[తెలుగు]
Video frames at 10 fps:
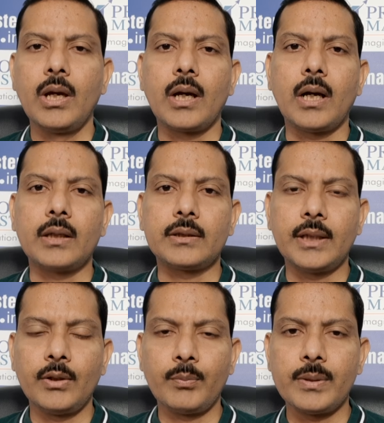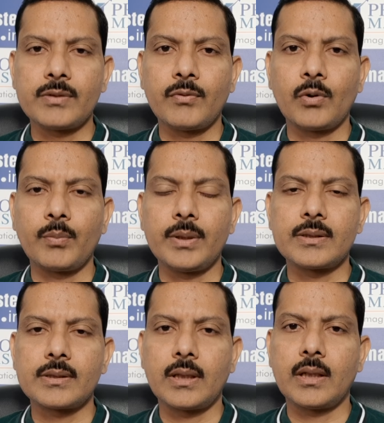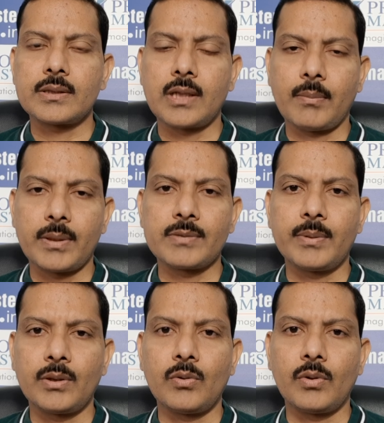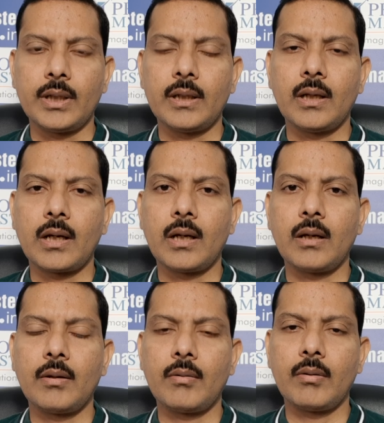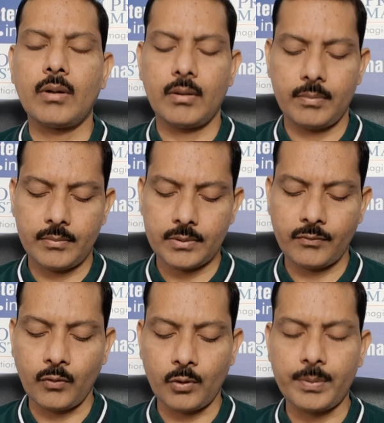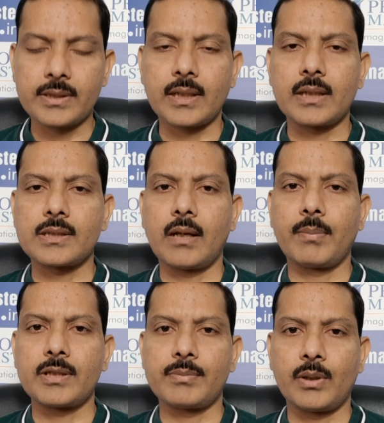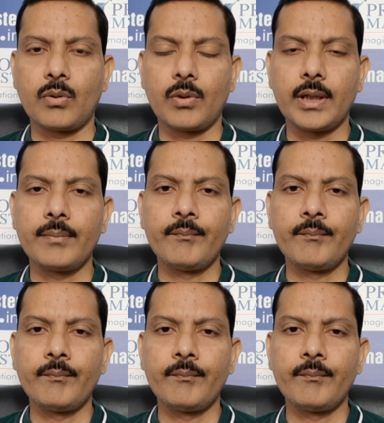ఒక త్రీ రూపీస్ ఫోర్ రూపీస్ స్టాప్ లాస్ పెట్టుకోండి ఒక ఫోర్ రూపీస్ అట్లా స్టాప్ లాస్ పెట్టుకోండి